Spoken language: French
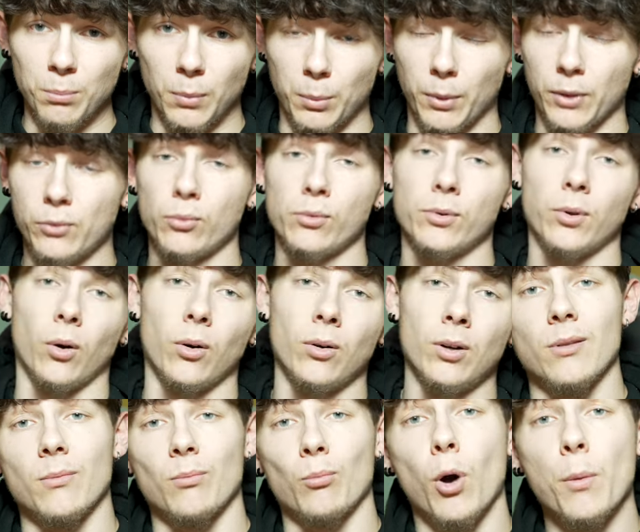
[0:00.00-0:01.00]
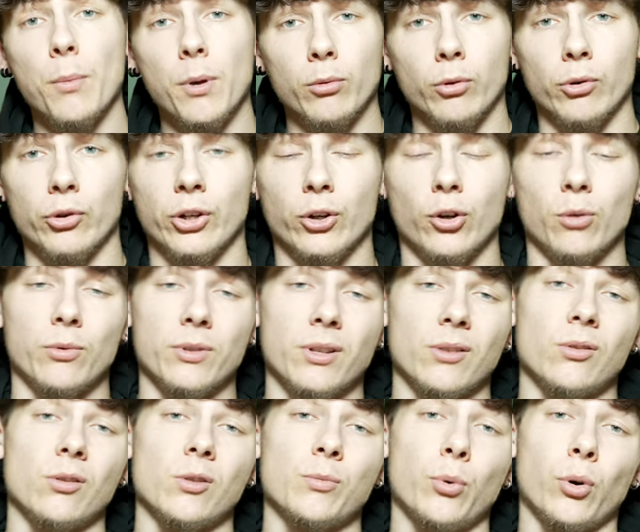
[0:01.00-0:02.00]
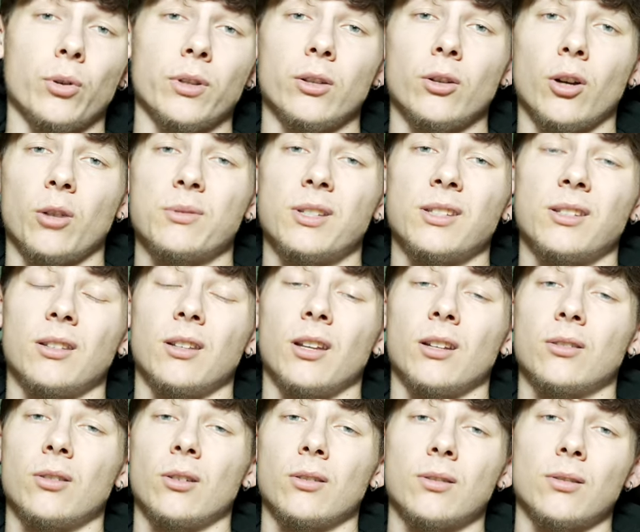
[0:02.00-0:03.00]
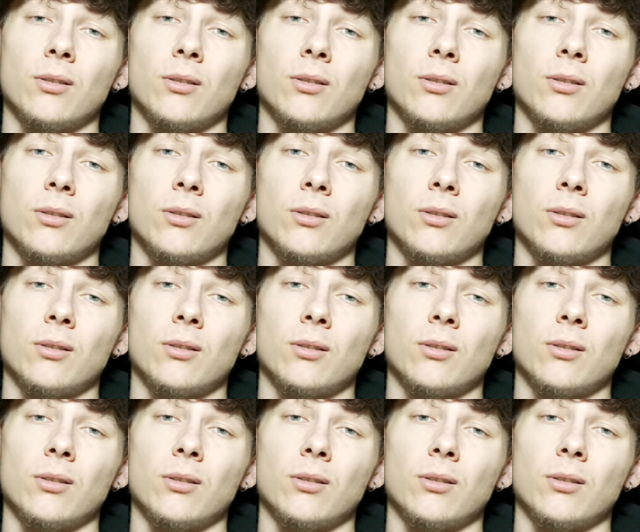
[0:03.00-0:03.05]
mais pas tout le temps. Moi-même, quand j'ai commencé ce sport, d'ailleurs, petite anecdote,